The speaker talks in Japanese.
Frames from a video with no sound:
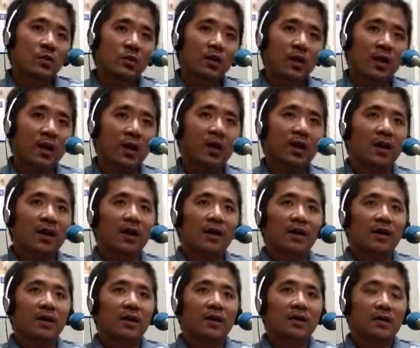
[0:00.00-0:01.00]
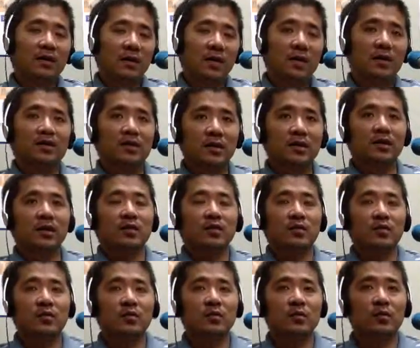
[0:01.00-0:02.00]
業にがあったりなん
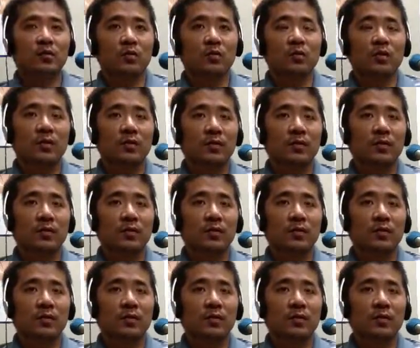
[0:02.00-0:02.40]
ていう何平